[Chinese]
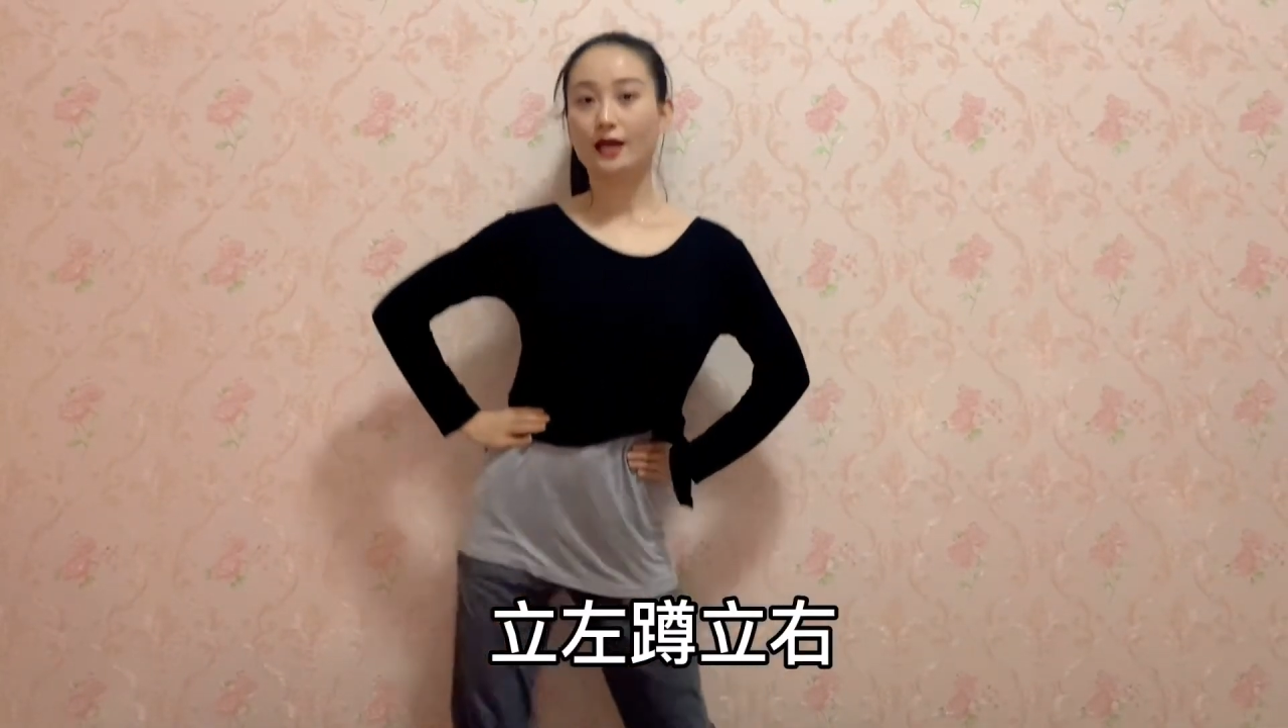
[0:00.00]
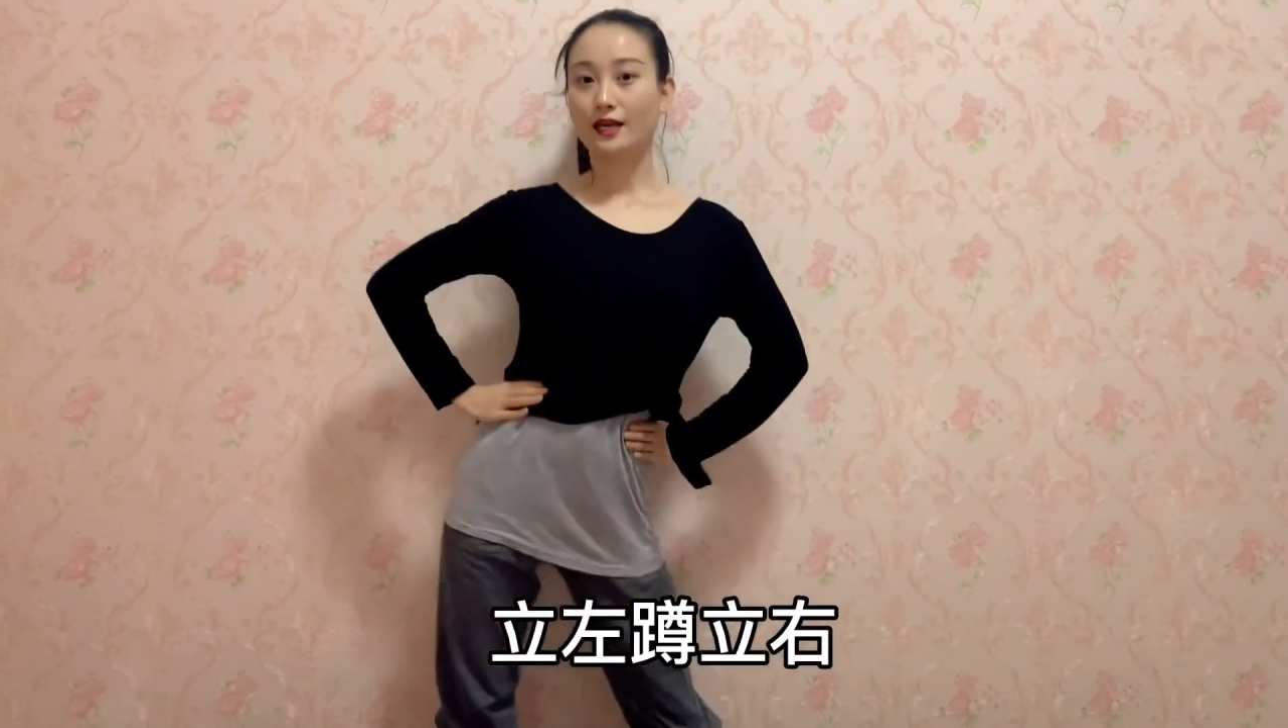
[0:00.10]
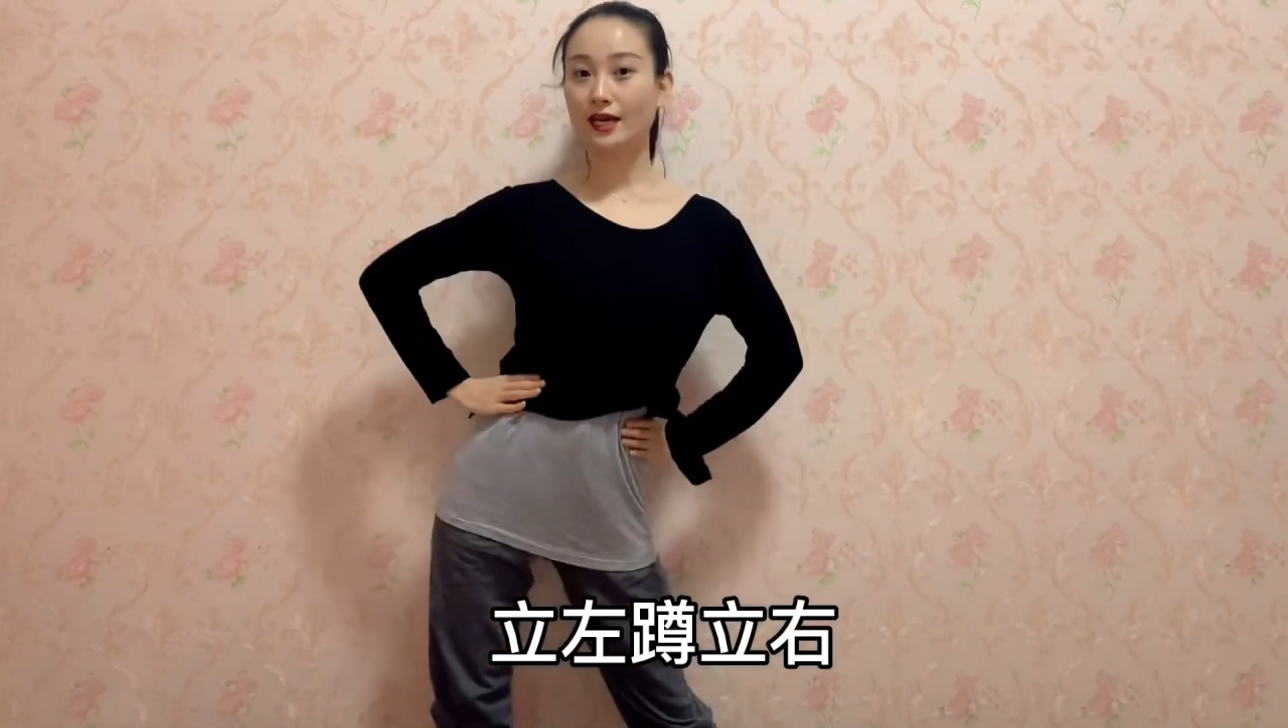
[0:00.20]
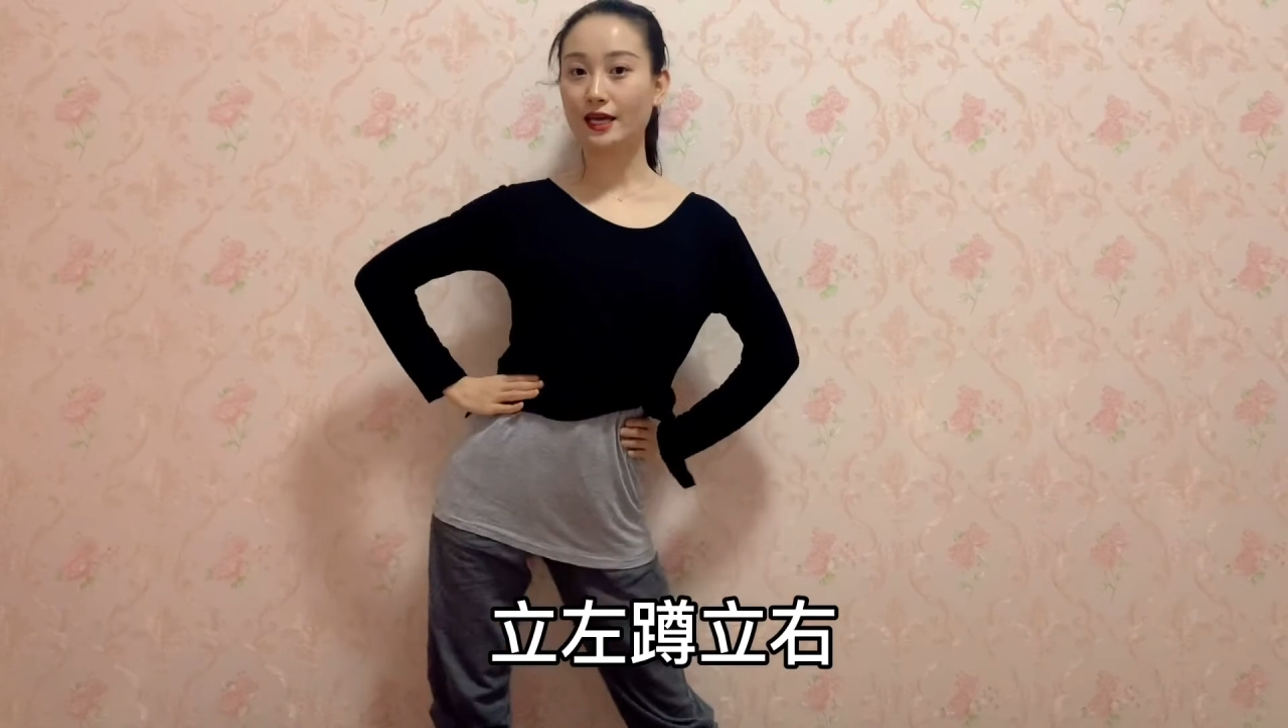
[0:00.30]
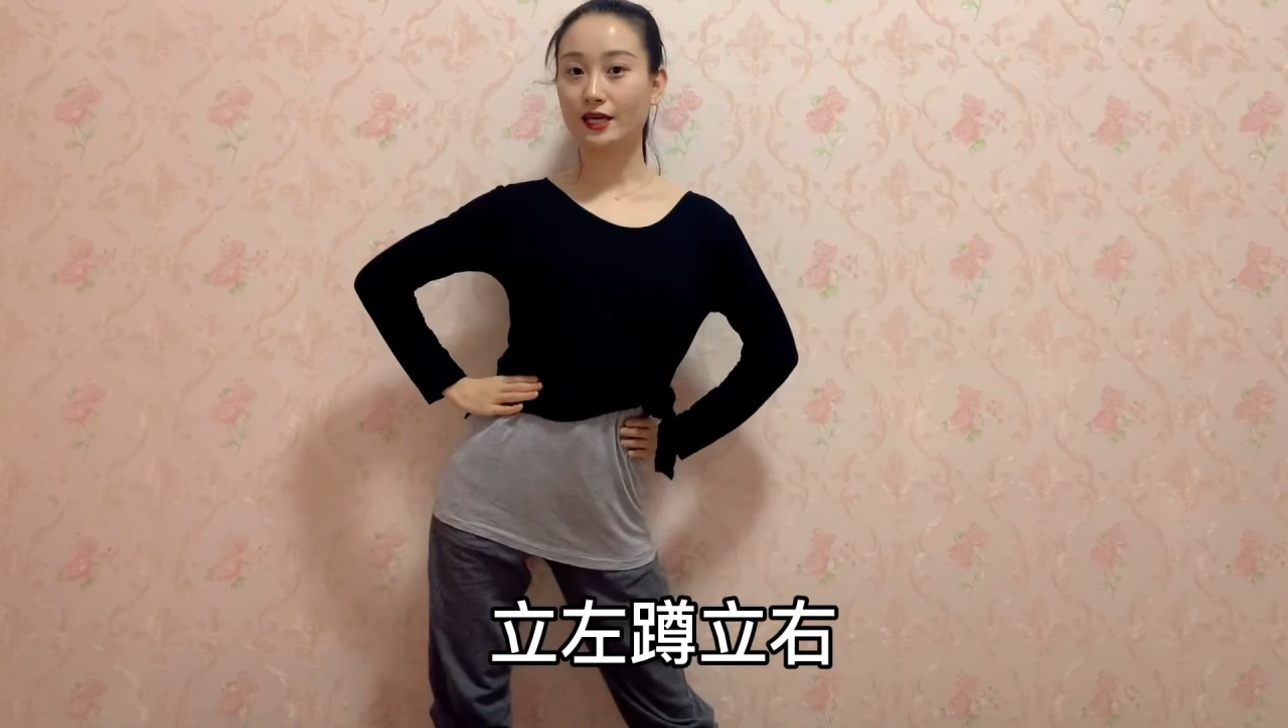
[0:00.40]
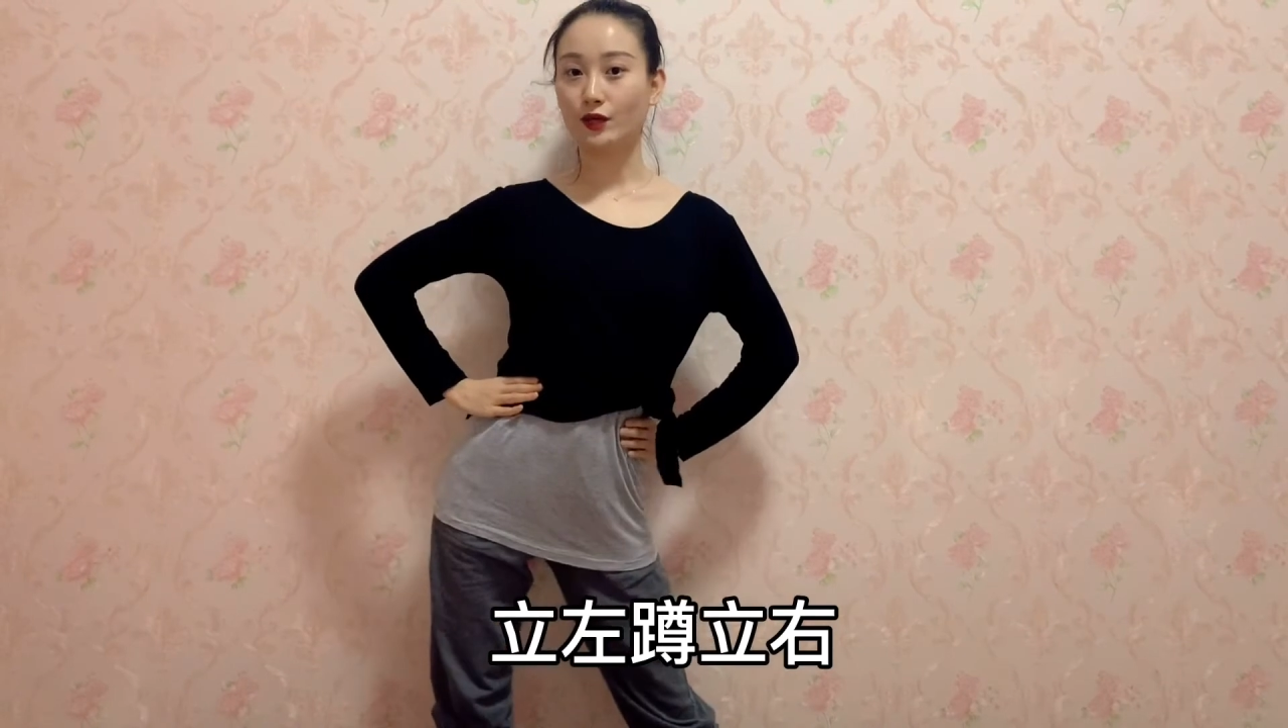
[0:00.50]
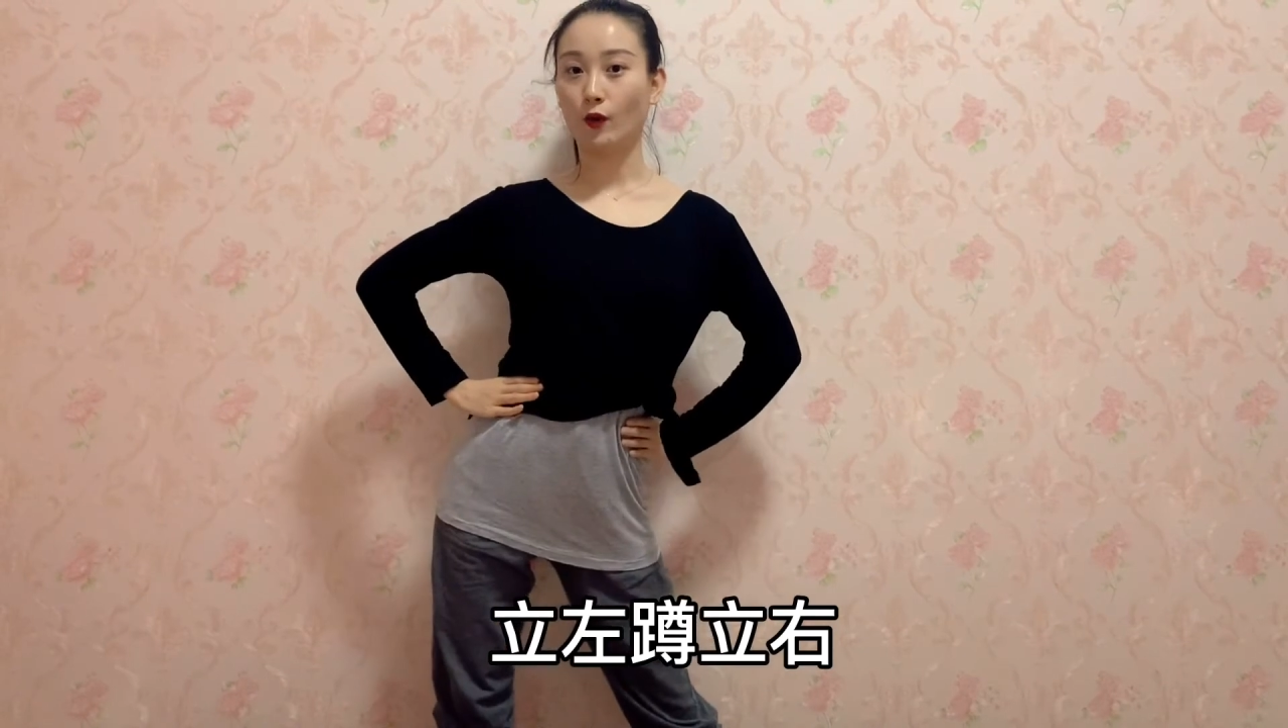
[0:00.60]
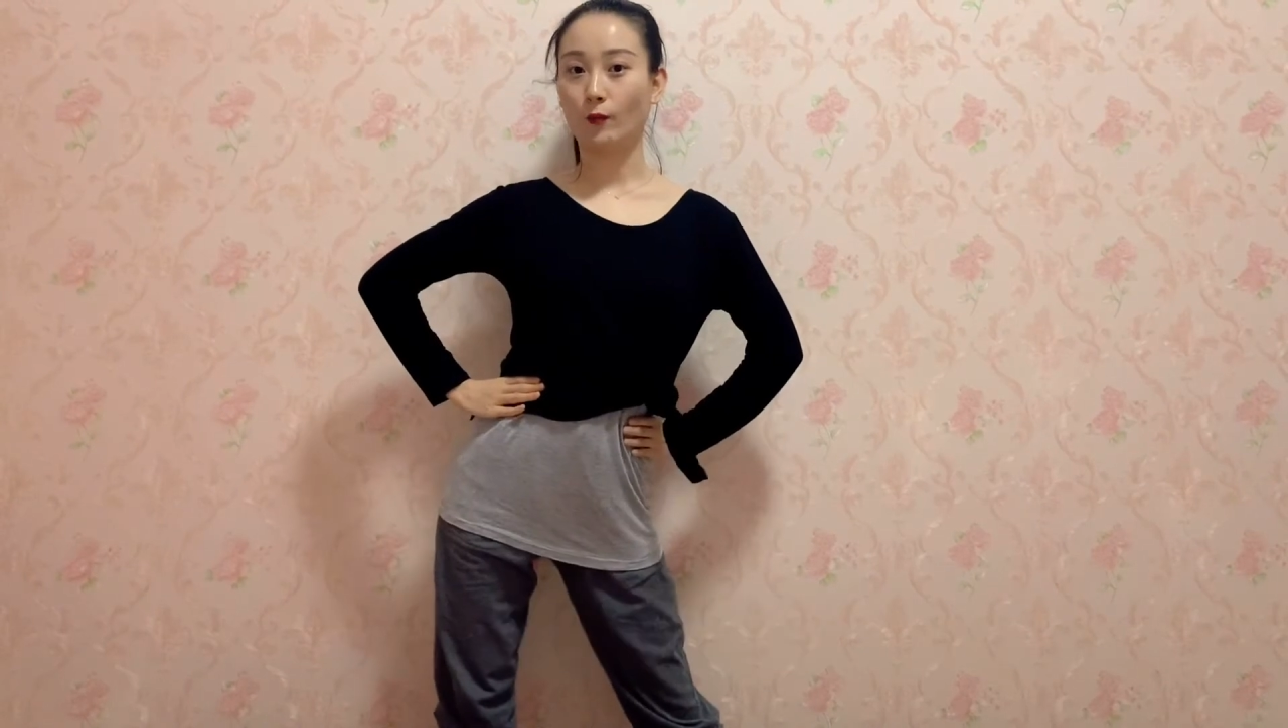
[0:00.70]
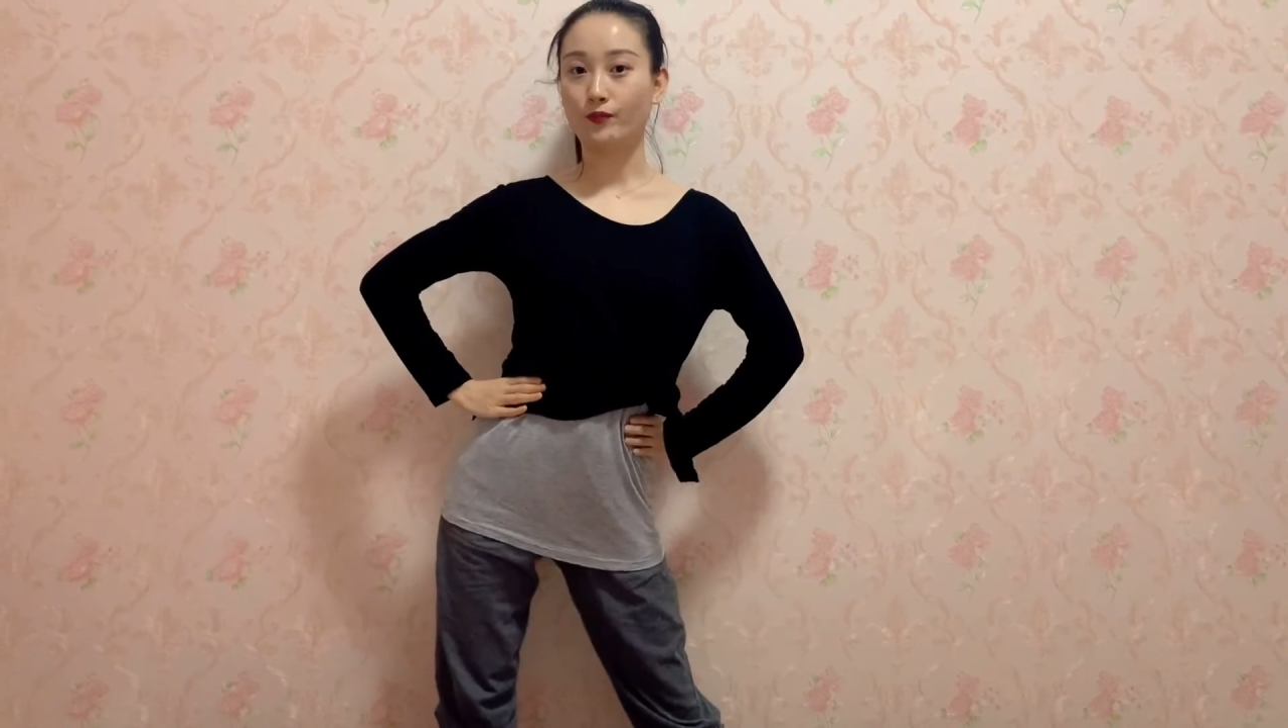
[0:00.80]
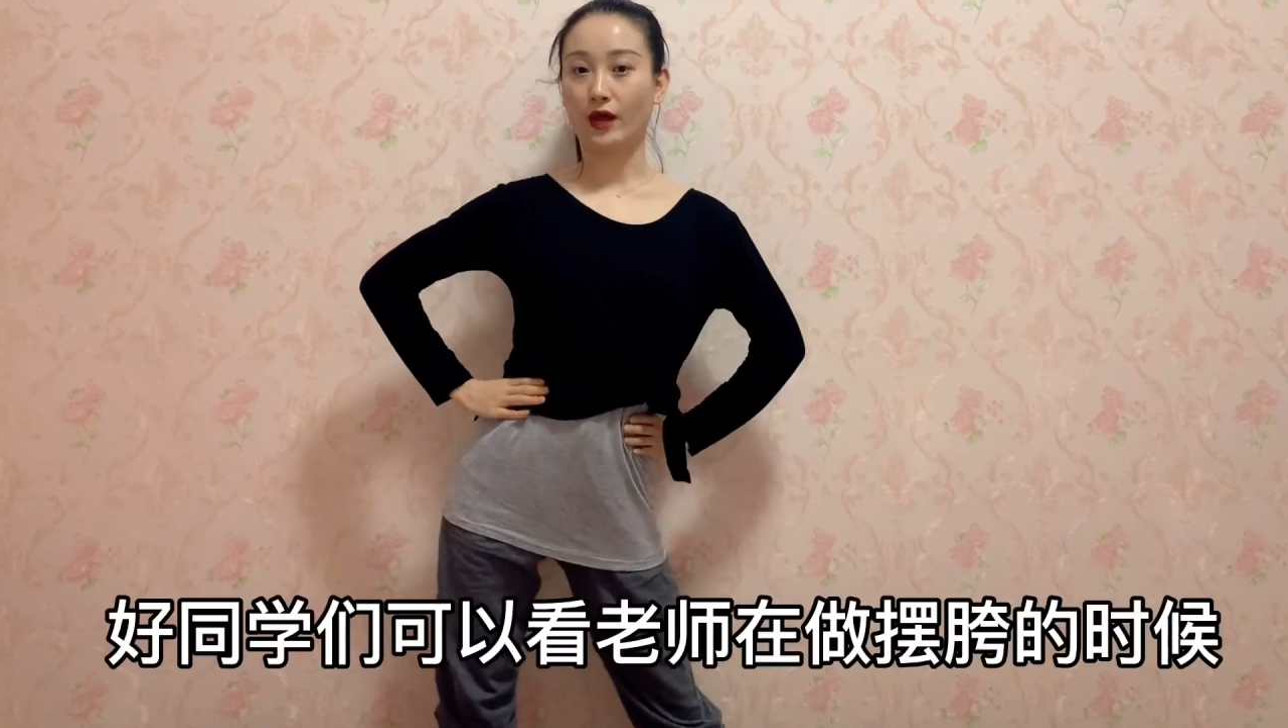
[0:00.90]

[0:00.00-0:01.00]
立右。